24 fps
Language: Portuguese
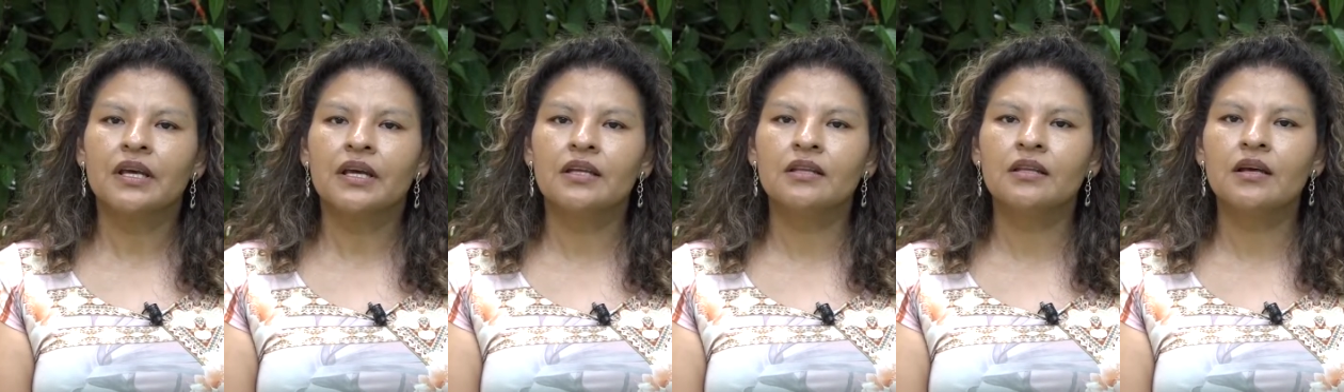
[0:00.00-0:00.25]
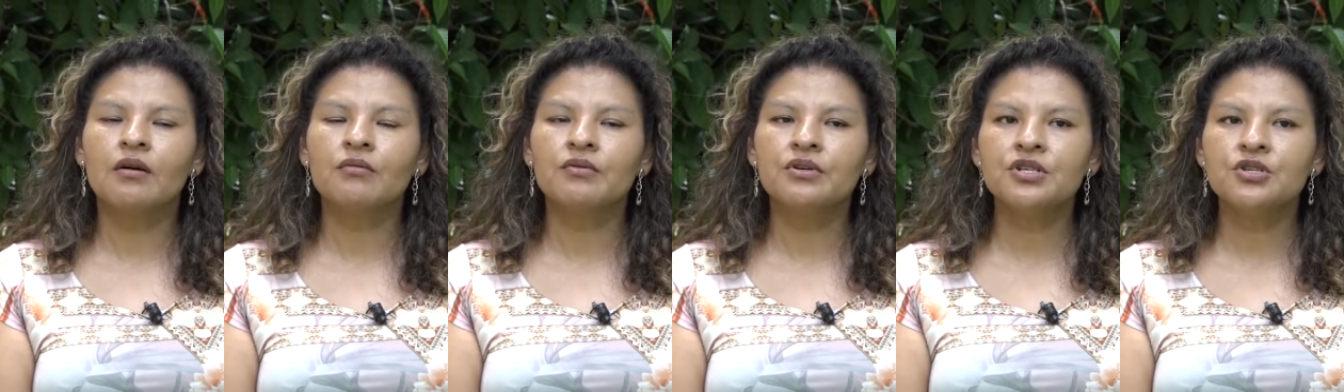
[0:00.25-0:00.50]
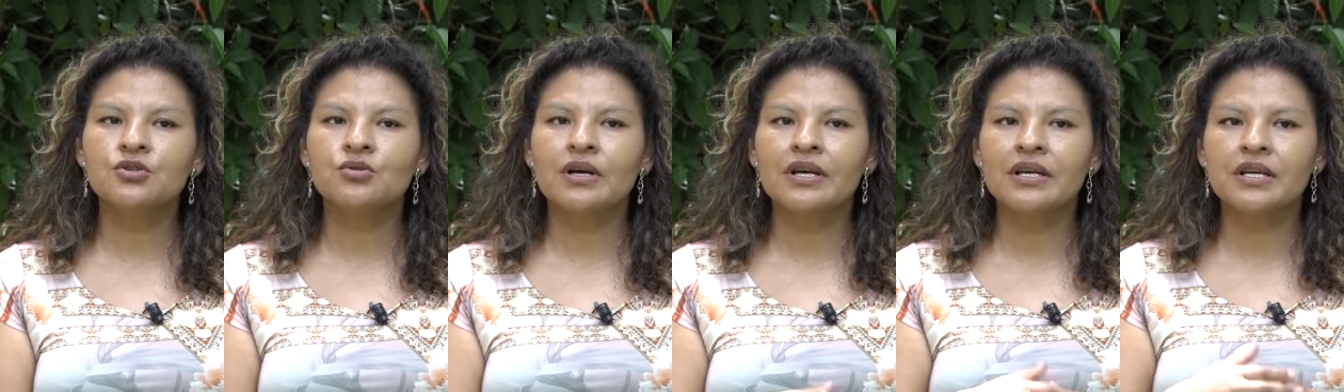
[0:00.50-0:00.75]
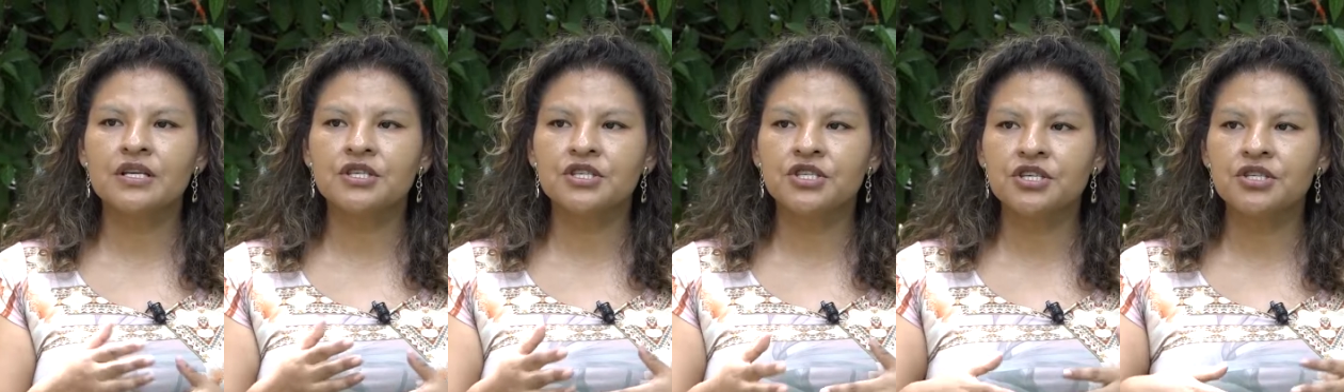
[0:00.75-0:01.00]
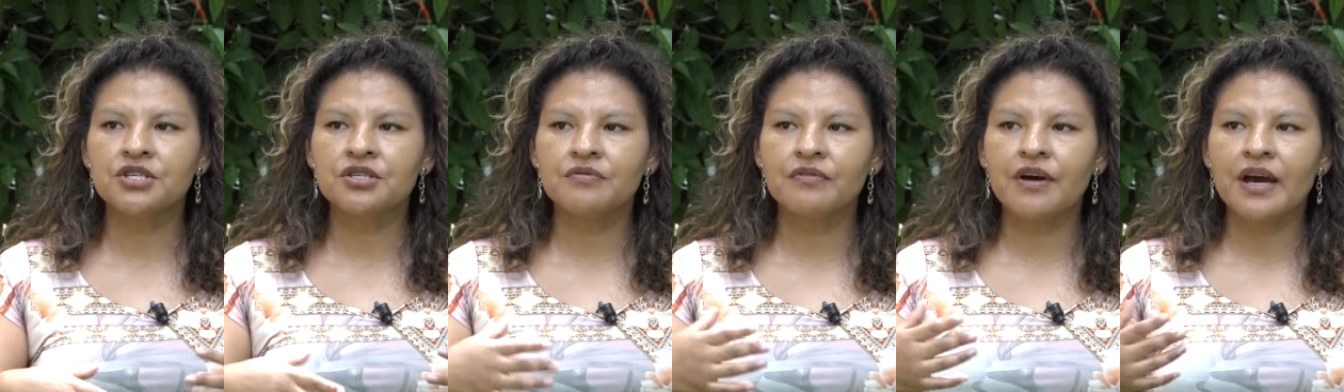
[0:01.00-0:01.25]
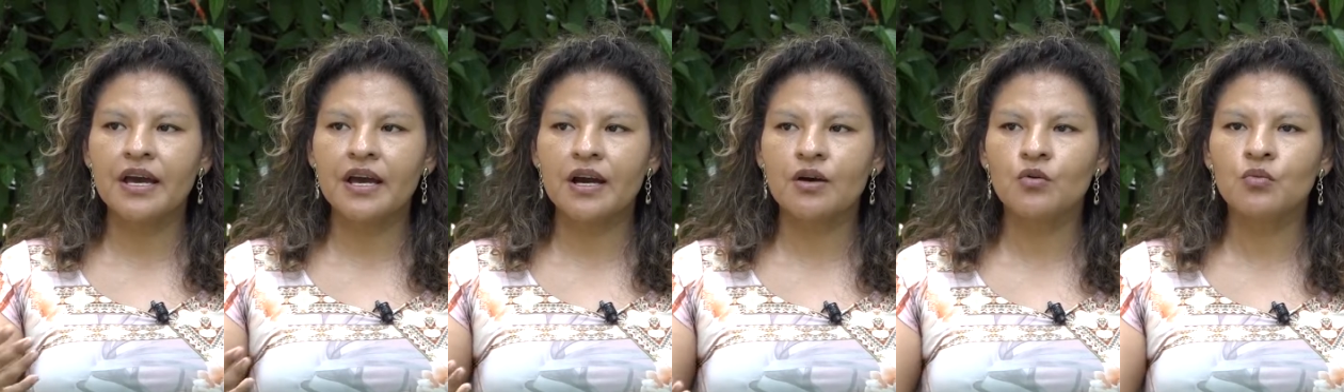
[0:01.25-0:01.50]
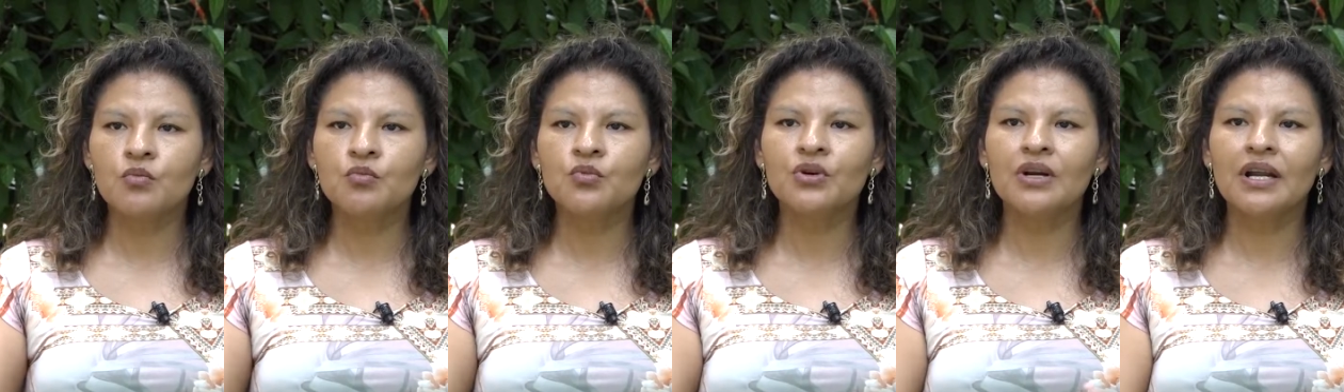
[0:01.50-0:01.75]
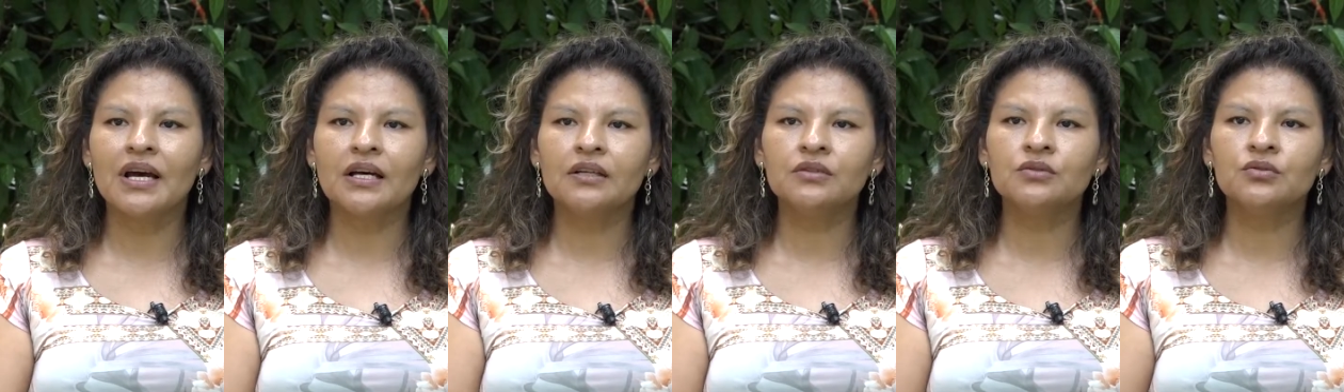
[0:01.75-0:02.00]
Então isso aí a gente vai
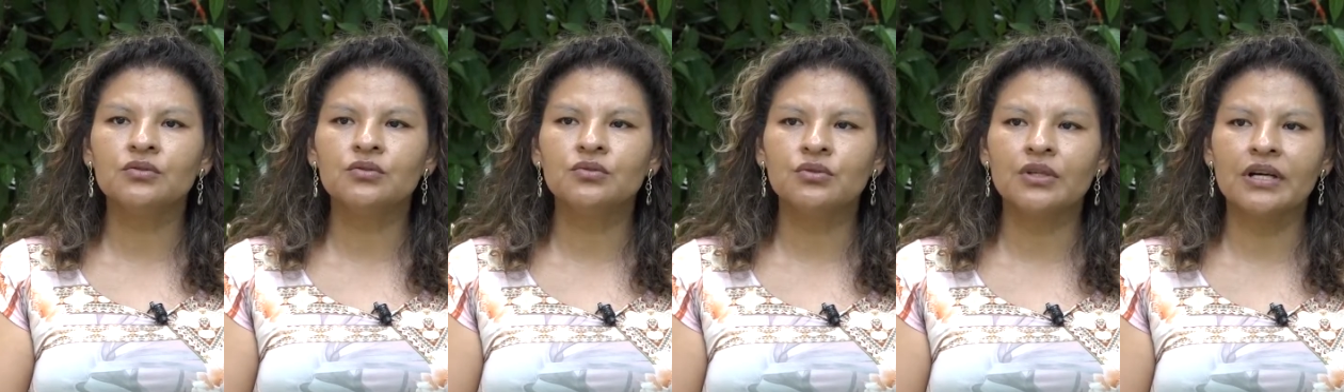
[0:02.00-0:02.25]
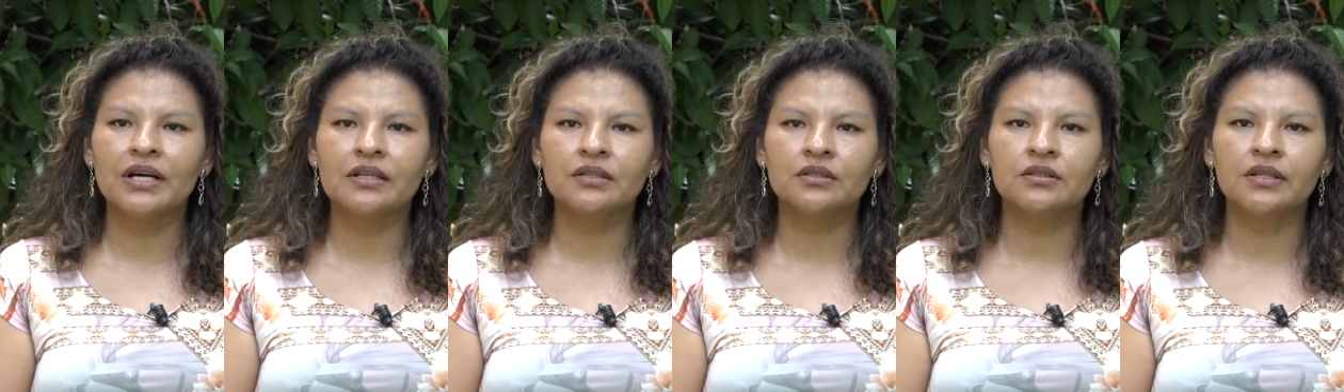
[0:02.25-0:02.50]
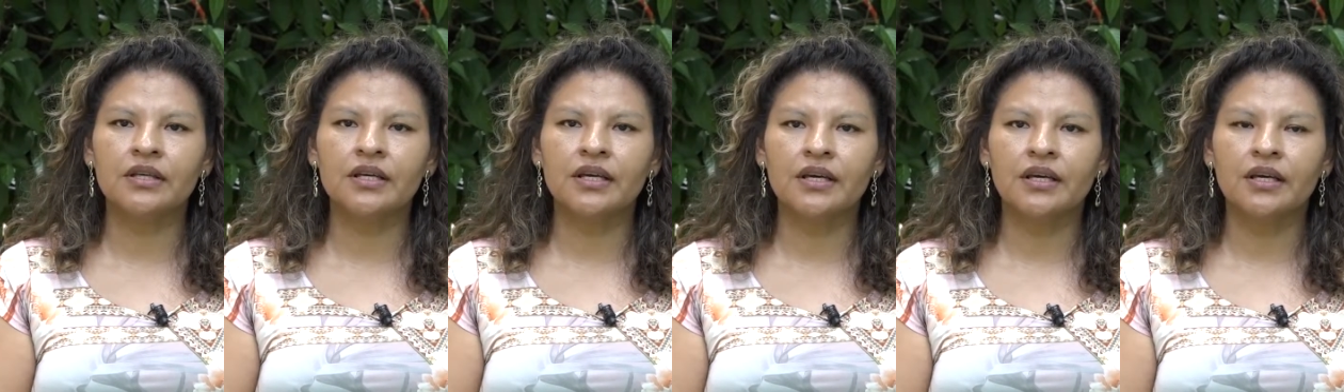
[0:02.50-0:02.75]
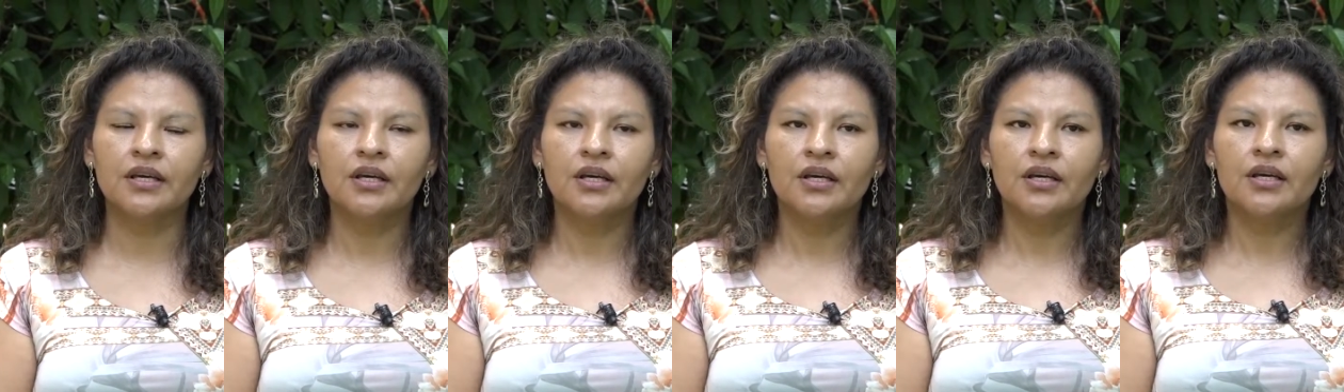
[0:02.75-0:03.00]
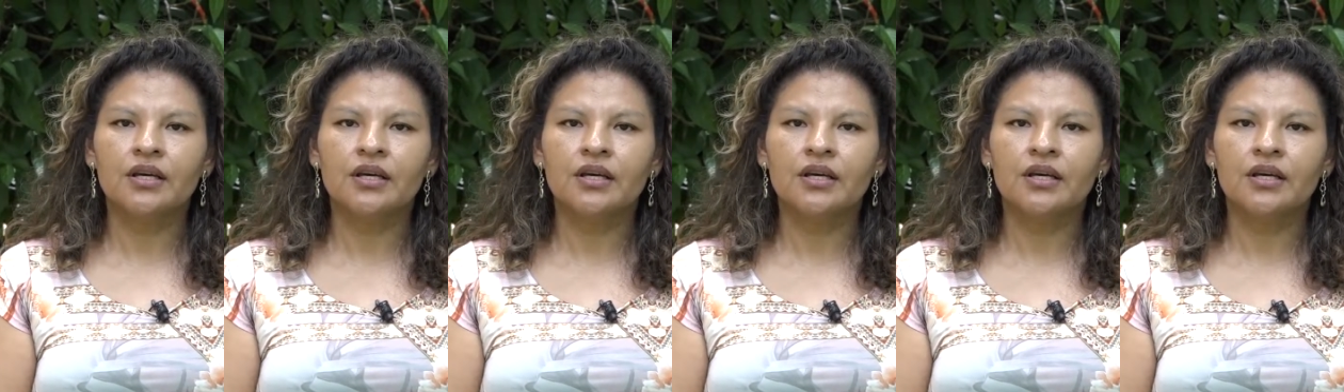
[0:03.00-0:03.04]
acumulando durante